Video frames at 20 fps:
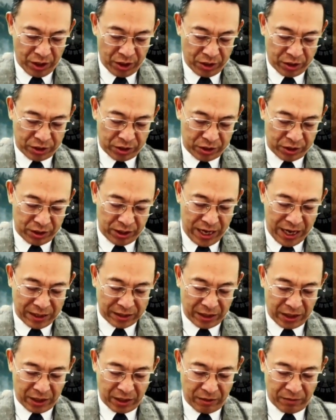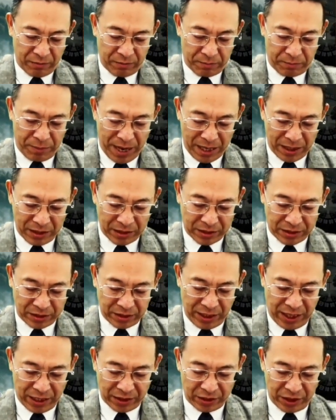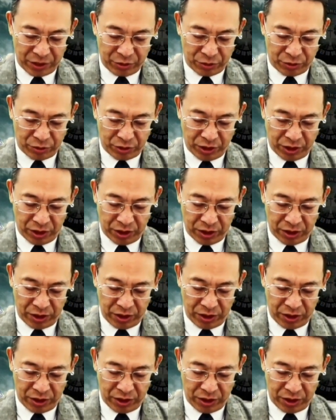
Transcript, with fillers: 西亚的。巴勒斯坦地区的